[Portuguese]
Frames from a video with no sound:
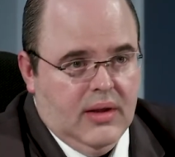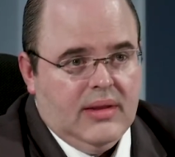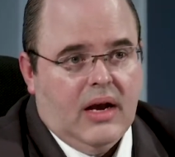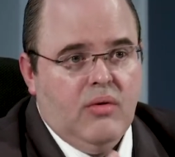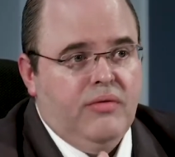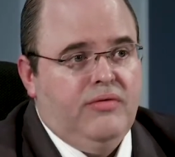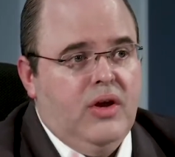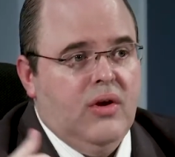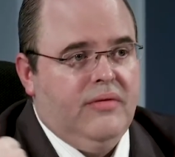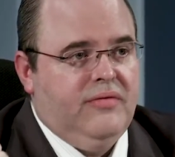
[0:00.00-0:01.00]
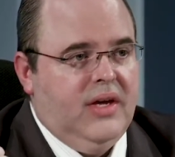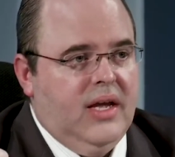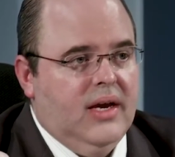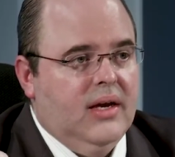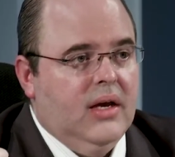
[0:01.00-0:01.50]
Tá com o filho ou a
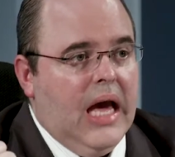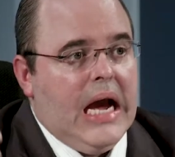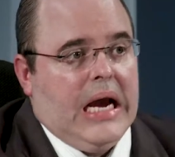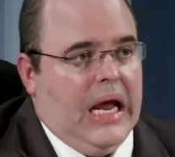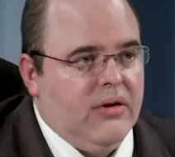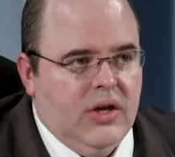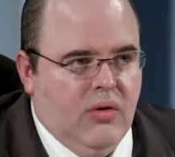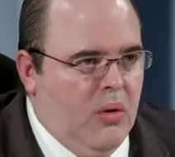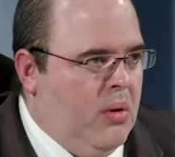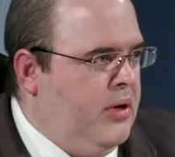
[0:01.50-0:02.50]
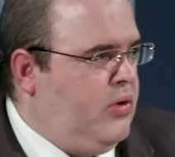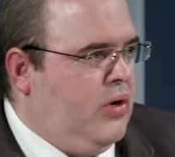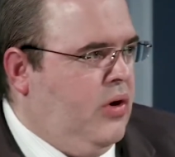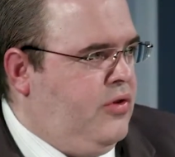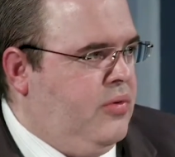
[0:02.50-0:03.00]
filha. É claro que não é um momento
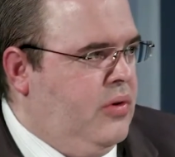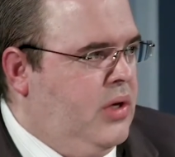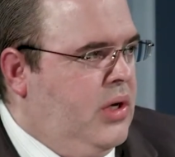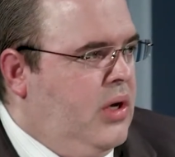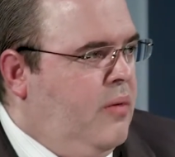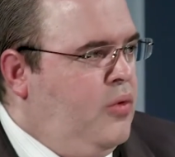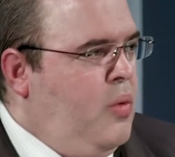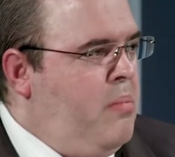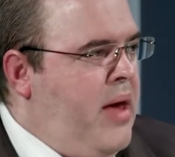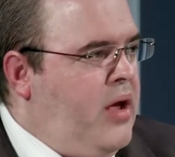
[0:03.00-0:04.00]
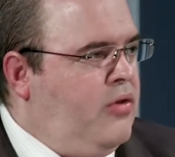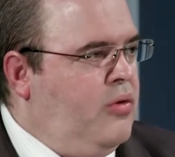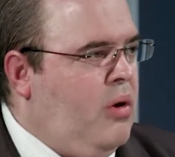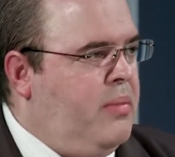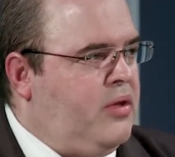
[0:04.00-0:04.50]
erótico. No meio de um
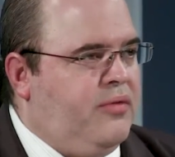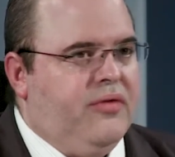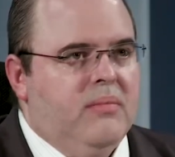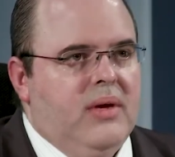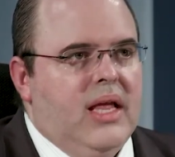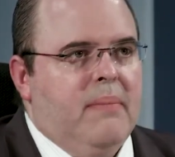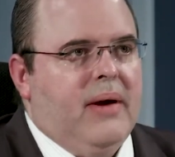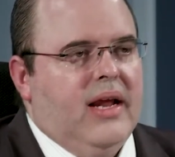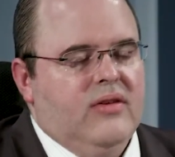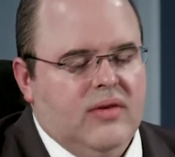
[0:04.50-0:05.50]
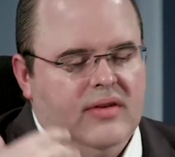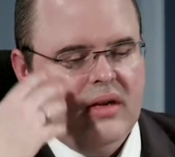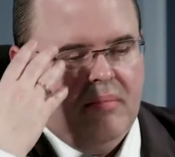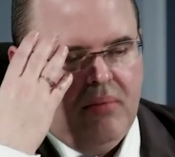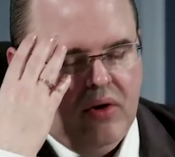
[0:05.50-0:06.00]
momento família aparece uma
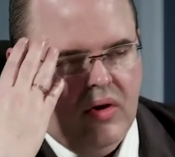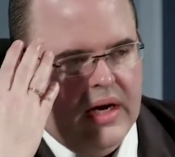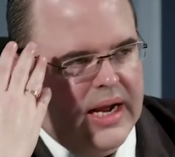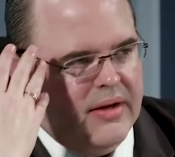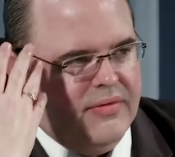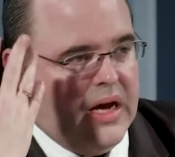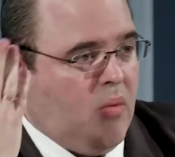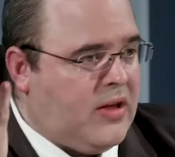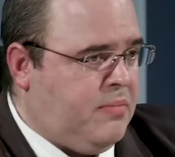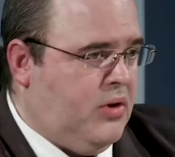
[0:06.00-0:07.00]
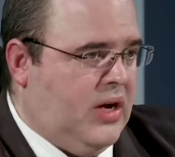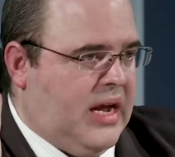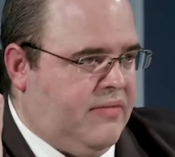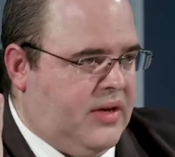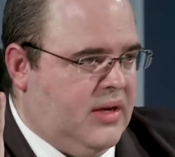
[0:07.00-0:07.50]
cena pornográfica, quase
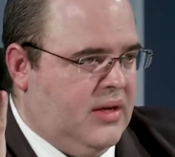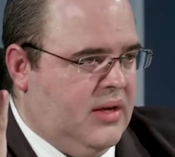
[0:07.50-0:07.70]
pornográfica.